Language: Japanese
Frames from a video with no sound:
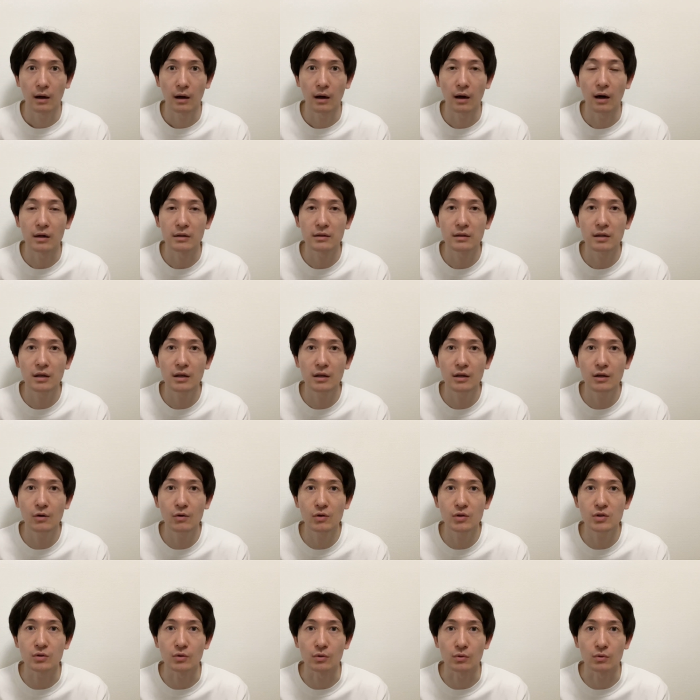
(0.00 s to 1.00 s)
家庭
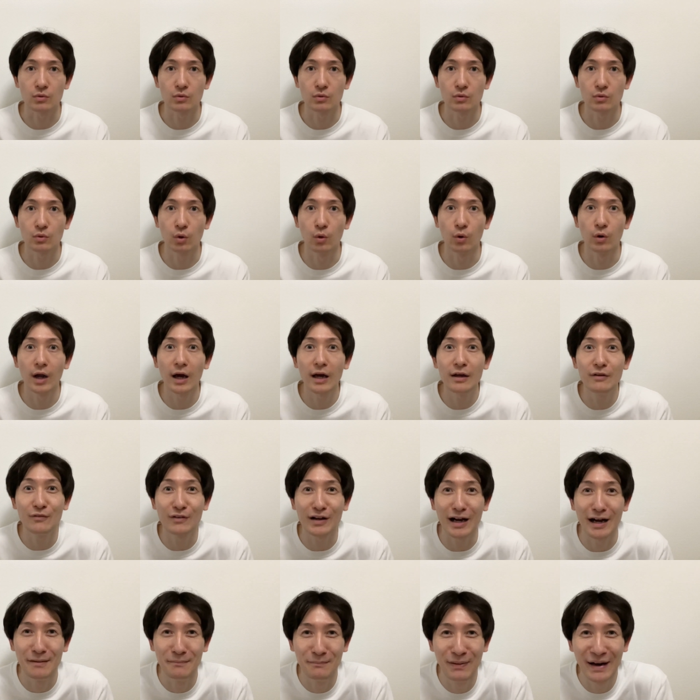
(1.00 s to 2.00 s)
教師のトライ
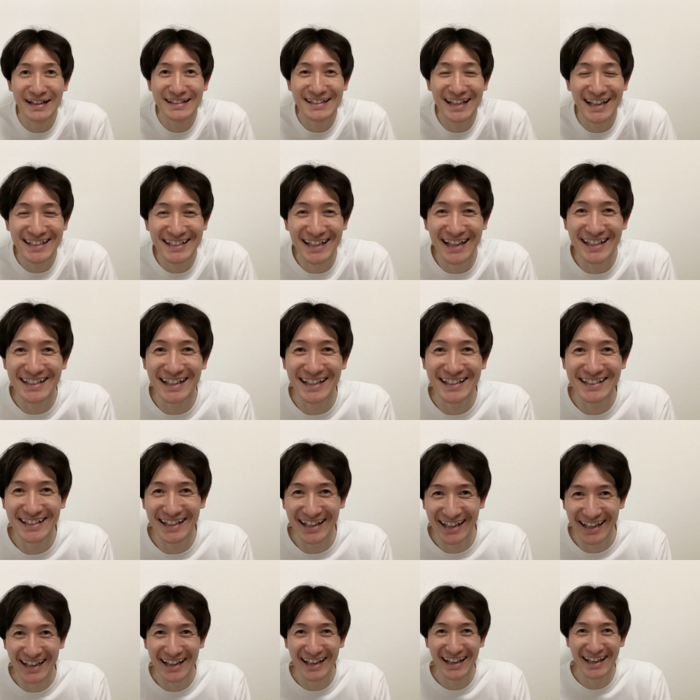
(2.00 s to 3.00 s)
の看板だったんだっ
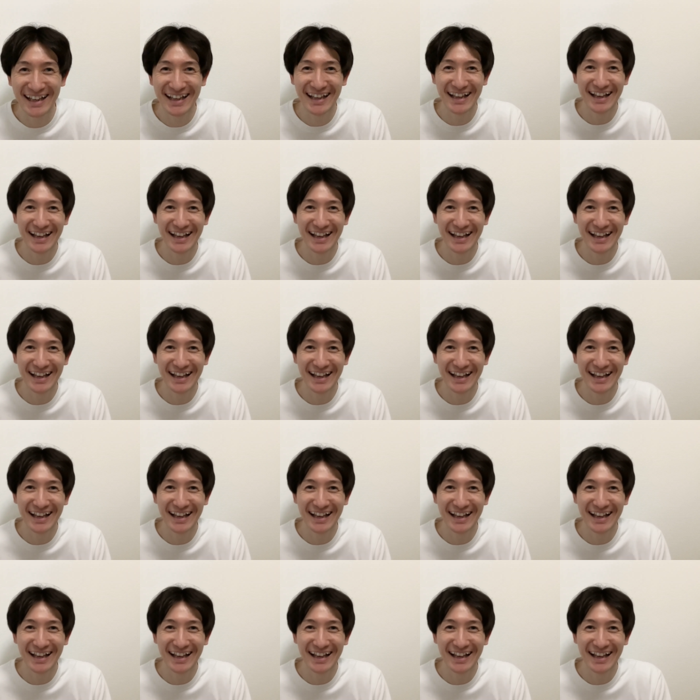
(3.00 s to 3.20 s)
て。